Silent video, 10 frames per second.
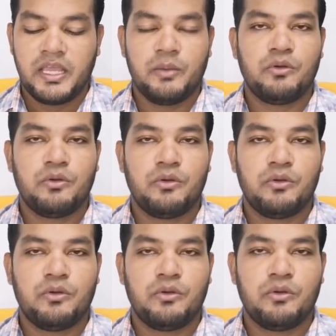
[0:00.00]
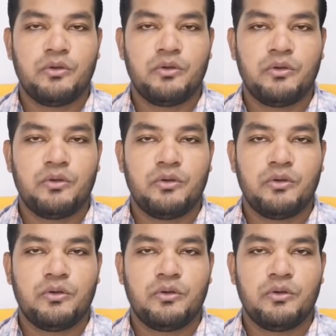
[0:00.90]
এবং কে আমাদের লাইভটি
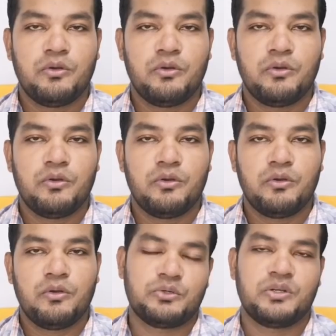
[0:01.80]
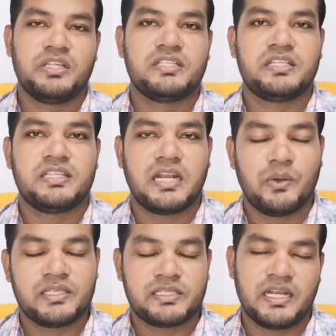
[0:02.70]
শেয়ার করে অন্যদেরকে জানার সুযোগ করে দিন যাতে তারাও
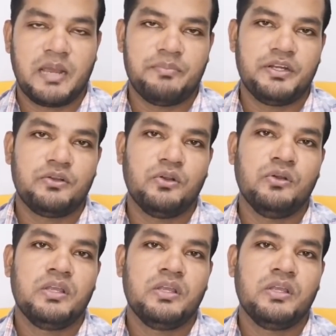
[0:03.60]
আজকের আপডেটগুলো